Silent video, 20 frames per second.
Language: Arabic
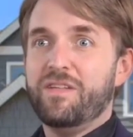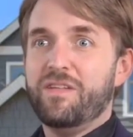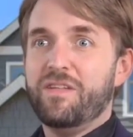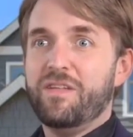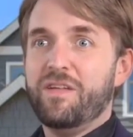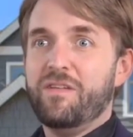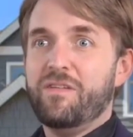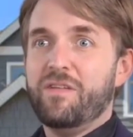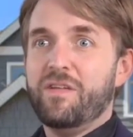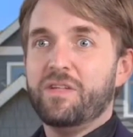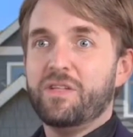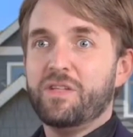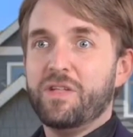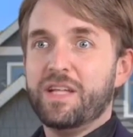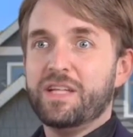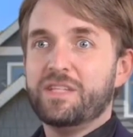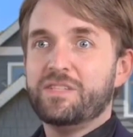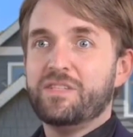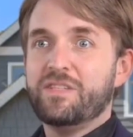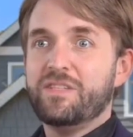بسبب
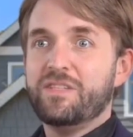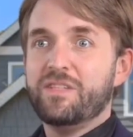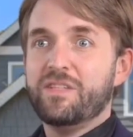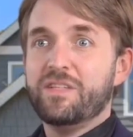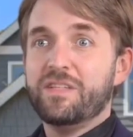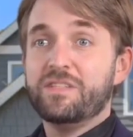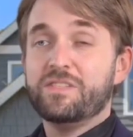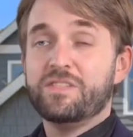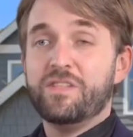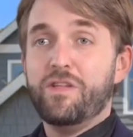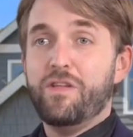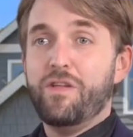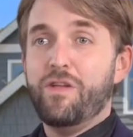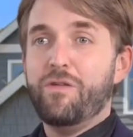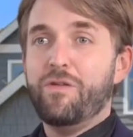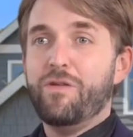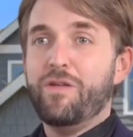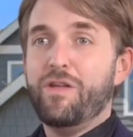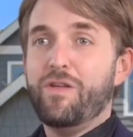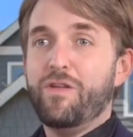موقعها
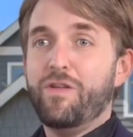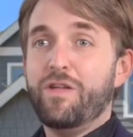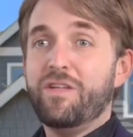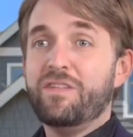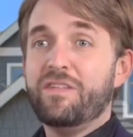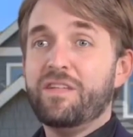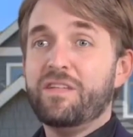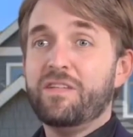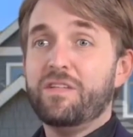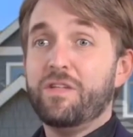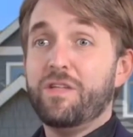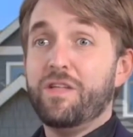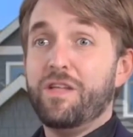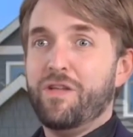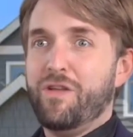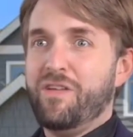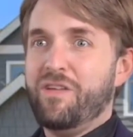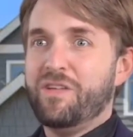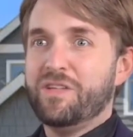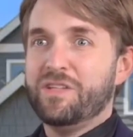الاستراتيجي من الدرجة الأولى